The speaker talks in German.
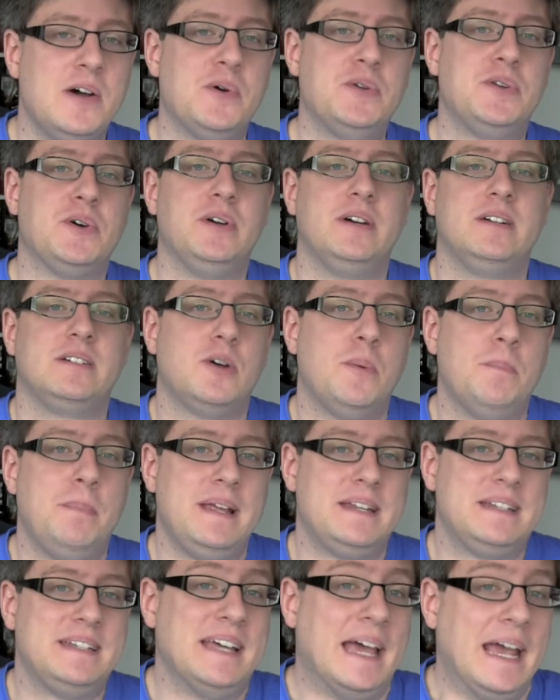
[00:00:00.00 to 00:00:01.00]
und euren
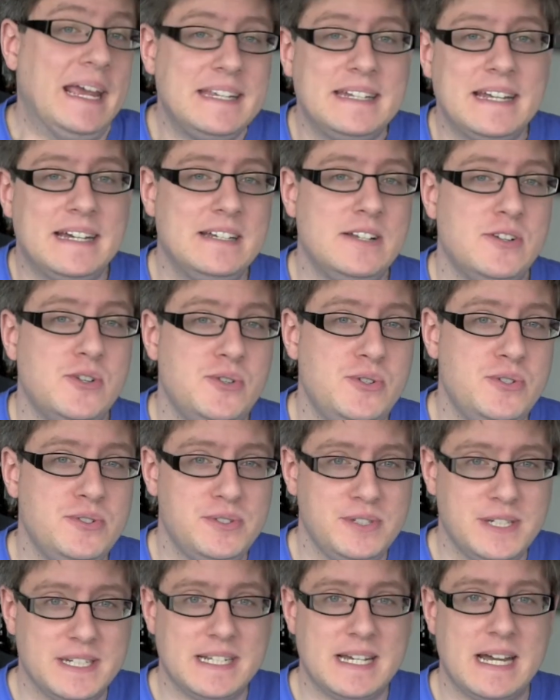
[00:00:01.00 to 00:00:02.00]
kompletten Rechner
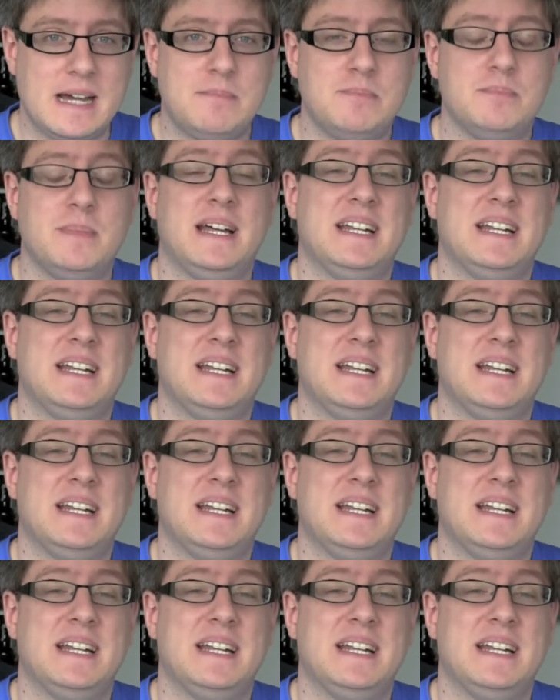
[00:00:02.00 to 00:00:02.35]
analysiert haben.